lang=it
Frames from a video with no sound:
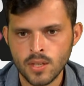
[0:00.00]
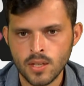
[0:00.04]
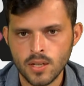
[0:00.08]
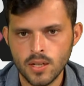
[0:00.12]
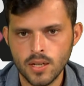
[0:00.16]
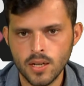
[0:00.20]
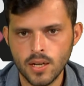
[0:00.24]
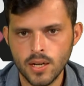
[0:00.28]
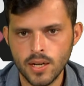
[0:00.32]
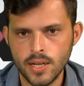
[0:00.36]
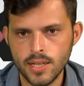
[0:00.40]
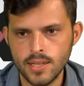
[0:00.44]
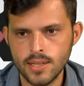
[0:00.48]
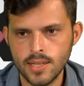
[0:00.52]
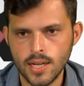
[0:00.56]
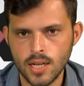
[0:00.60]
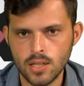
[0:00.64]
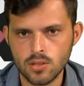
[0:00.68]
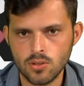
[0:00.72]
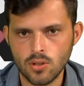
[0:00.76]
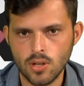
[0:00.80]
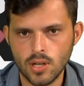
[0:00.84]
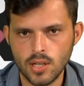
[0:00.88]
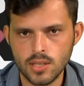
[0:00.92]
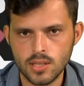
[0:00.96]
eh, il
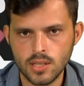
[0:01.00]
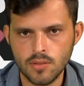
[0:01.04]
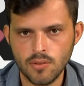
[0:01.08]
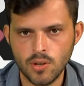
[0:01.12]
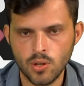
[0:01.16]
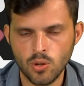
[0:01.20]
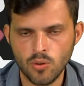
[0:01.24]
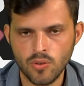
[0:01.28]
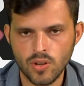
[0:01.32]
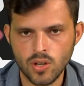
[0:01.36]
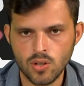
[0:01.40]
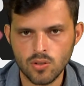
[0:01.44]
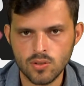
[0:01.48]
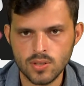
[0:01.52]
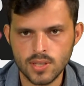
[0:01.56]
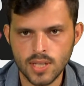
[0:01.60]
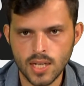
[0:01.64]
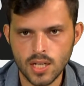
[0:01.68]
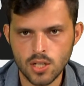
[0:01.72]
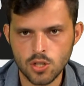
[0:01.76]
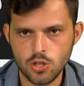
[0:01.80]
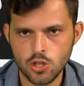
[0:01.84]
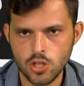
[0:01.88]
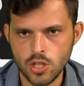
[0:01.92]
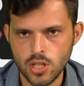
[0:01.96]
dato relativo ai nuovi
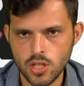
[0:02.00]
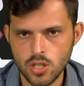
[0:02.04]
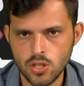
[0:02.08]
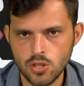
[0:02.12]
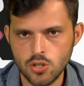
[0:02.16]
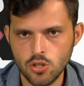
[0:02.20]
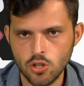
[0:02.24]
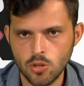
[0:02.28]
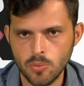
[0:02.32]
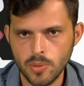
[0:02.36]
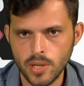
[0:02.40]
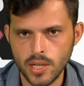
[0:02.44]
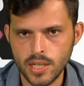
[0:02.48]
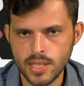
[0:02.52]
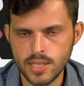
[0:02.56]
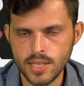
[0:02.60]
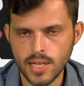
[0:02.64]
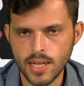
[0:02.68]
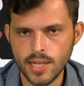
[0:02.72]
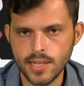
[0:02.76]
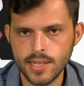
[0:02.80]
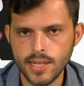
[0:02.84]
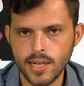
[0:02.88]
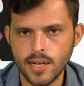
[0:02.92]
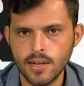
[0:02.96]
contagi in giro per
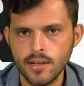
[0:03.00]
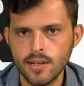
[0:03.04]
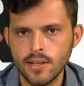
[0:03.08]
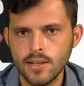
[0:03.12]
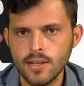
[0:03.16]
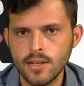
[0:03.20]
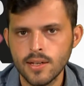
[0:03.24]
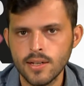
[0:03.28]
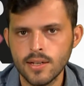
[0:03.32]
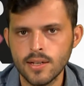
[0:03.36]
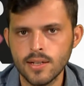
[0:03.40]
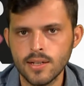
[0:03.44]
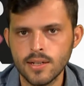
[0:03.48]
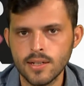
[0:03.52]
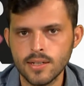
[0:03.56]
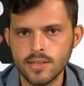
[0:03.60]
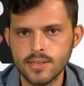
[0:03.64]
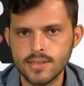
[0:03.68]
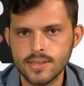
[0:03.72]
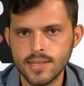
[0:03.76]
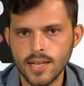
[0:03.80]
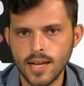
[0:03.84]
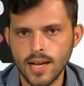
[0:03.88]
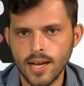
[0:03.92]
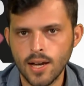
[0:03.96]
l'Italia eh,
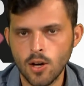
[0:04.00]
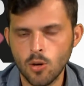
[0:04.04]
sta